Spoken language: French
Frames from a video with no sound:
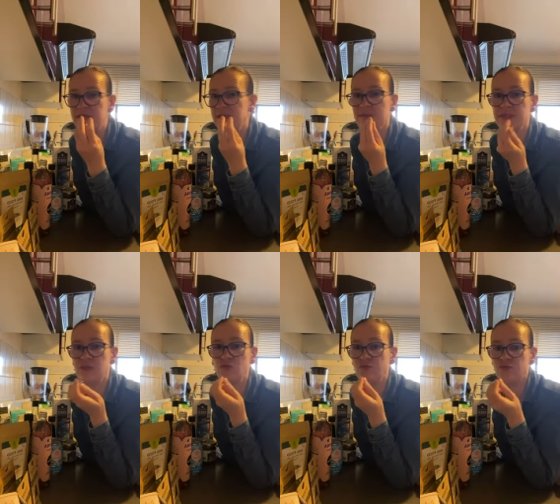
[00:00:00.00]
qui a un petit
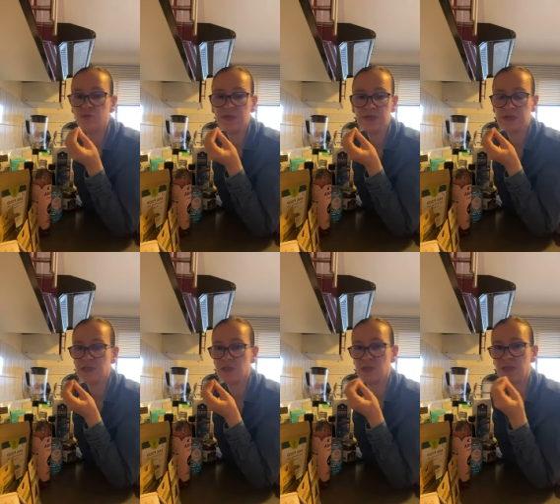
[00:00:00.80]
goût de fumée qui est
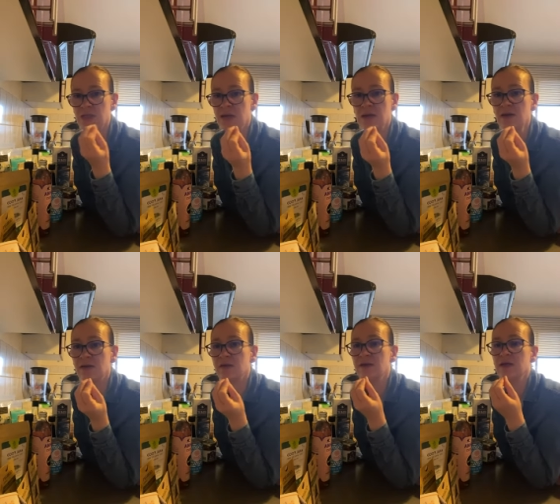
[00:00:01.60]

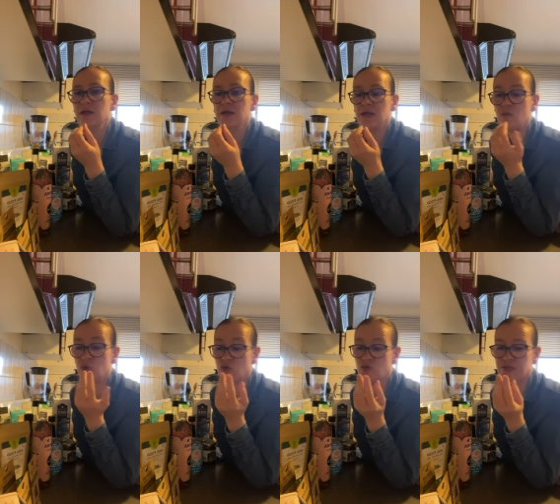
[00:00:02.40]
génial. Et moi,
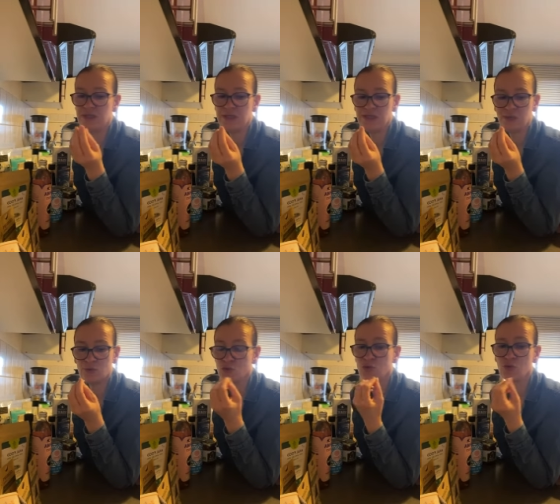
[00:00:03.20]
j'utilise
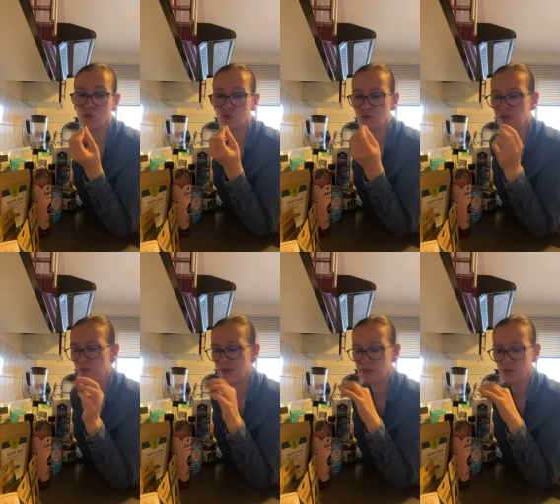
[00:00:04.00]
sans le cuire
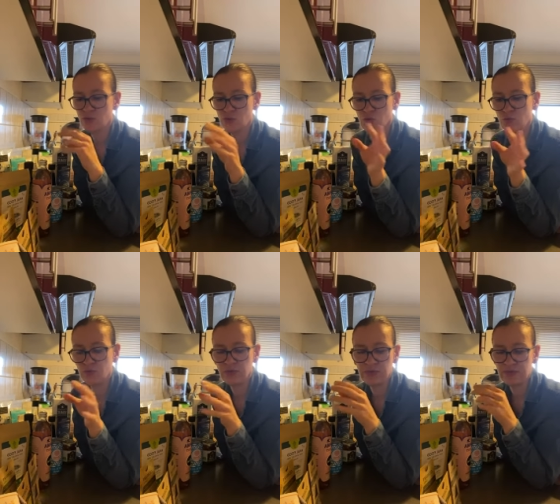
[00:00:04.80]
parce que euh,
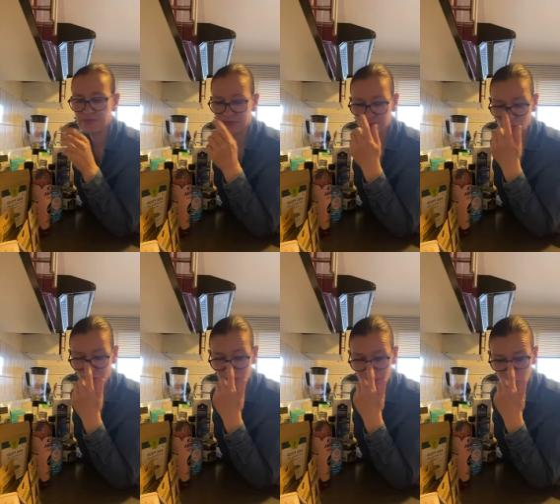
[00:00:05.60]
saupoudrer comme ça sur
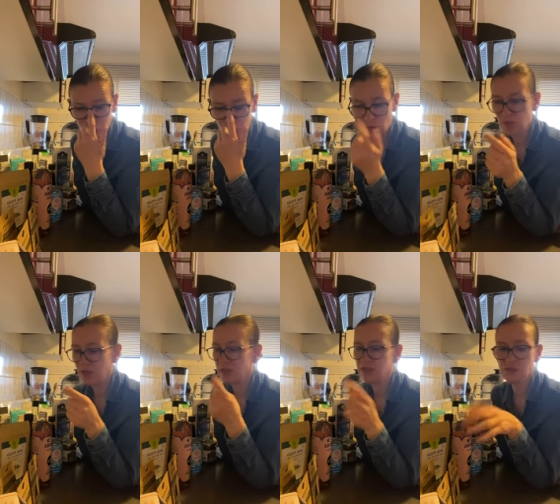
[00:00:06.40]
des légumes,
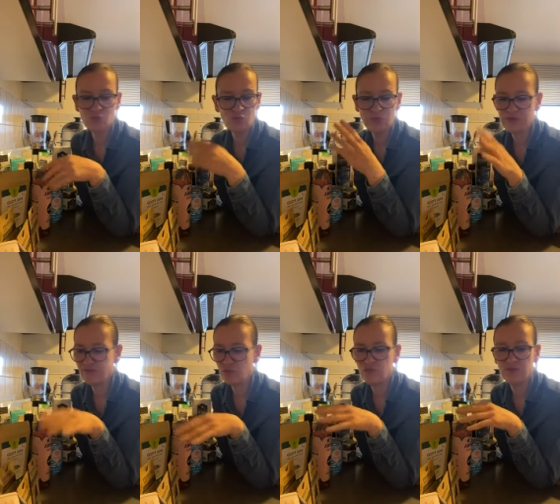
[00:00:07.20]
des soupes, des
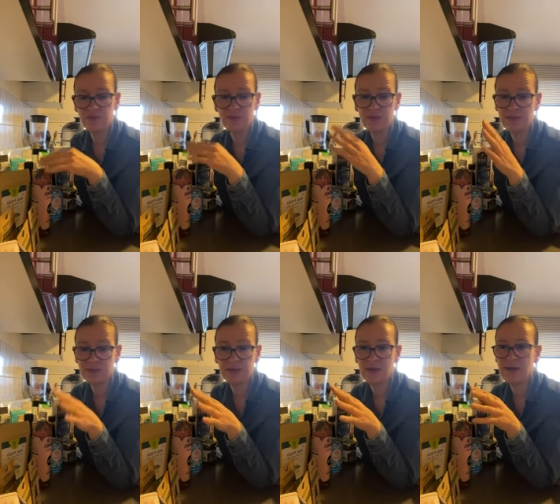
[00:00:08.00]
veloutés, des
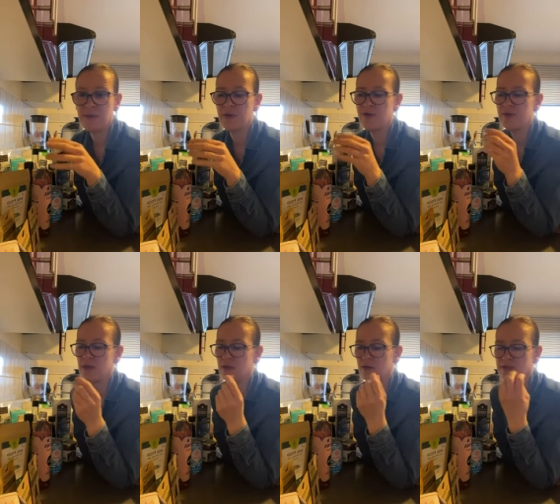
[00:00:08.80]
crèmes,
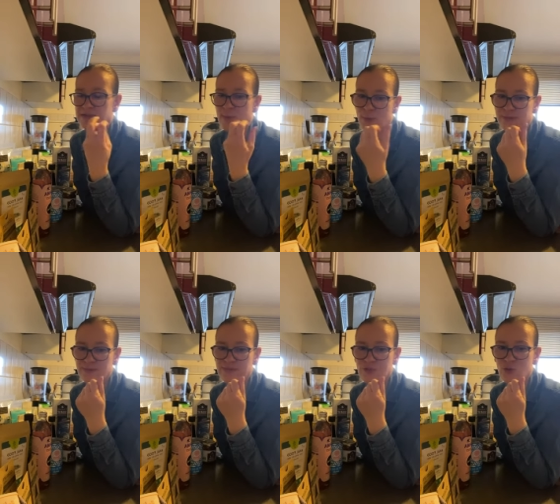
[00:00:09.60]
ça apporte un
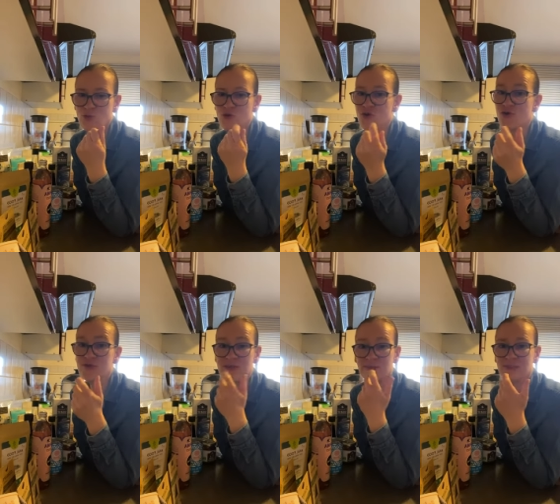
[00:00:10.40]
petit croquant
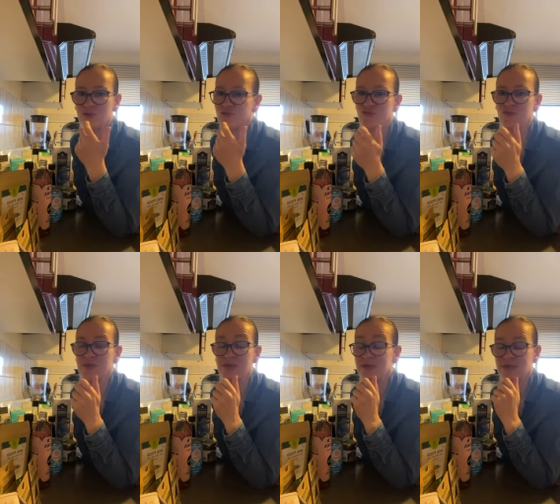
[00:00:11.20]
et un petit goût fumé
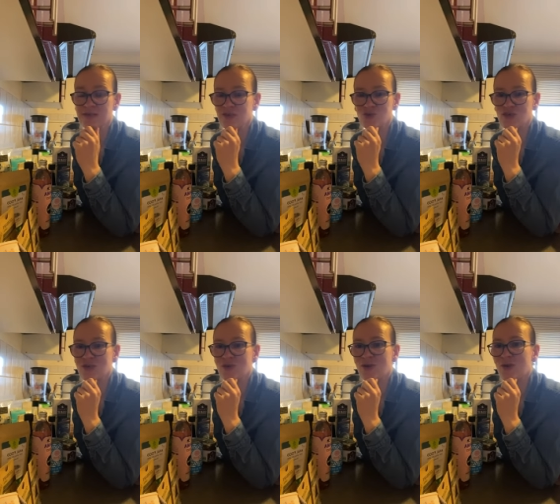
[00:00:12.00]
qui, que
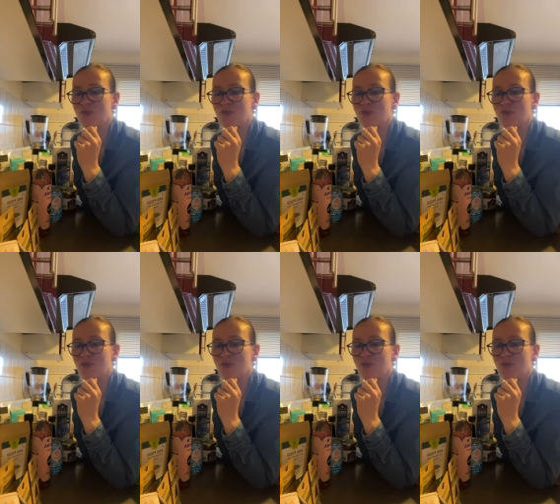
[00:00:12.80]
j'adore.